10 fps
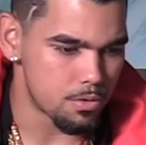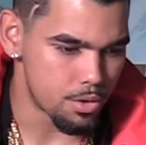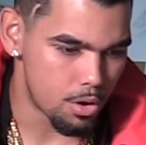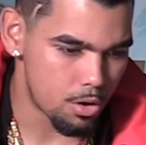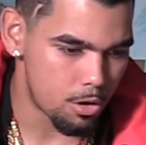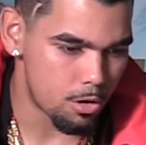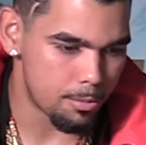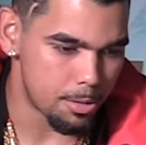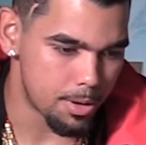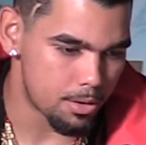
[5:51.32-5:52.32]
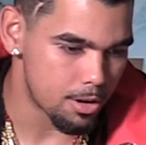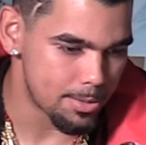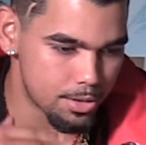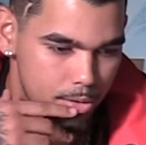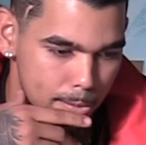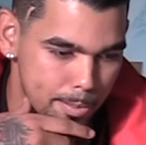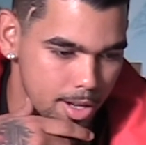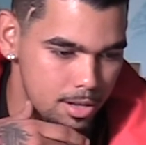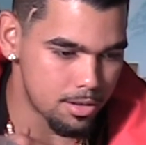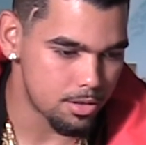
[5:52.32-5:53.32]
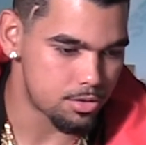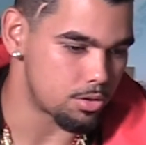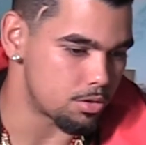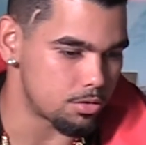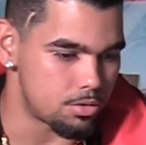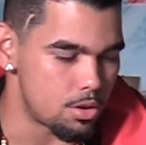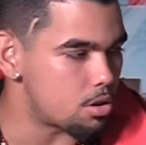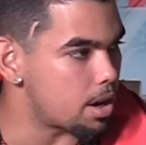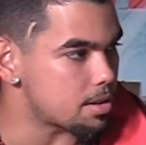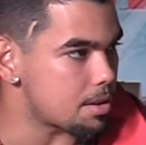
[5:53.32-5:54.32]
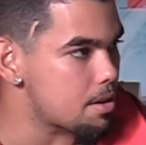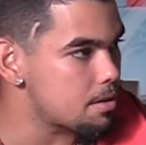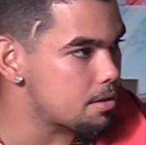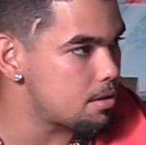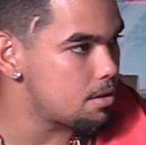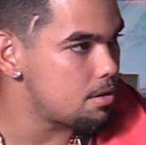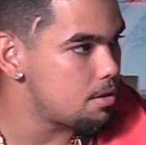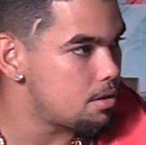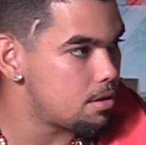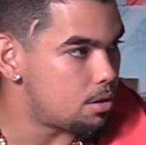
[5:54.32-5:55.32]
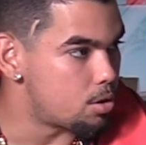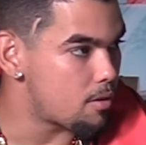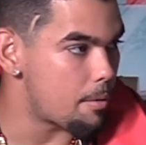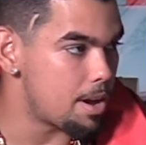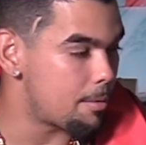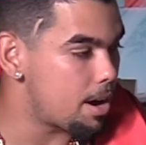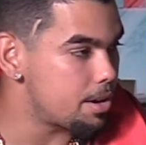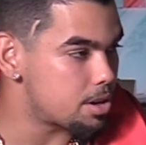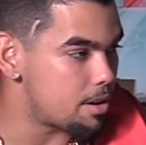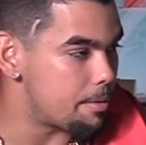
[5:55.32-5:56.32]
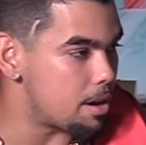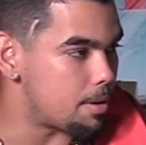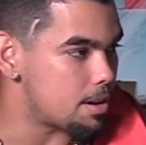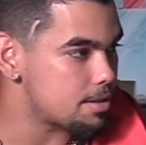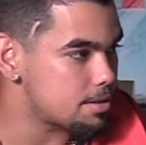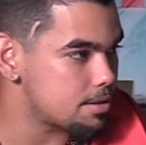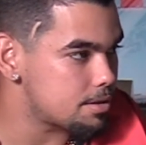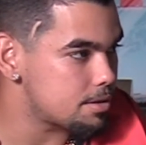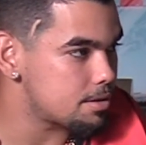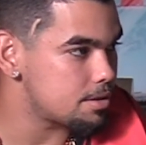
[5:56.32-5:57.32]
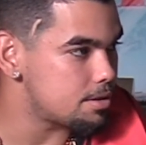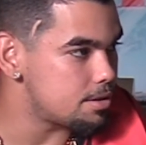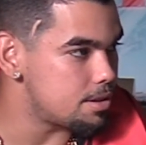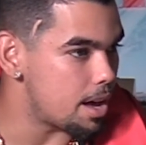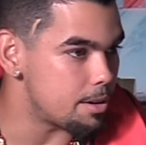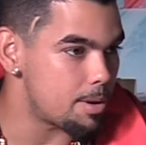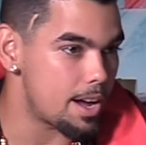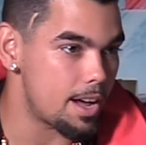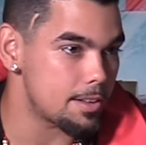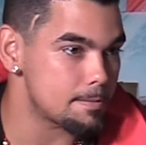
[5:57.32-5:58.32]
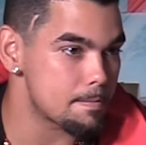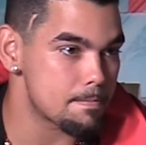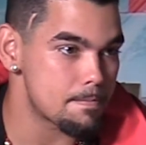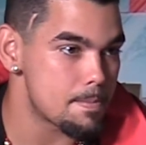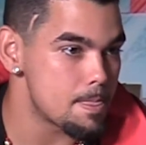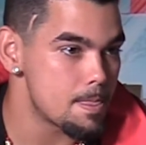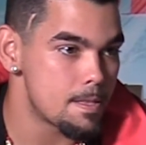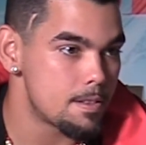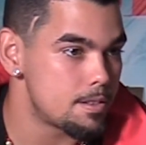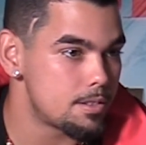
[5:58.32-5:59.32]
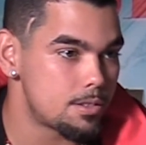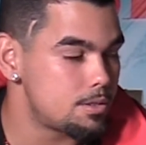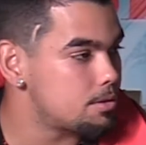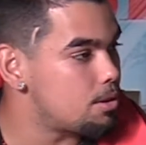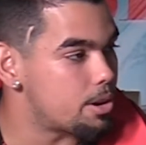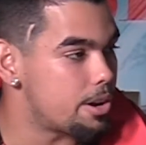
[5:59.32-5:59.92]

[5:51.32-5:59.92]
yo lo primero que pienso comprar son dos casas. Una para mi mamá y otra para mi papá. De ahí para allá, lo que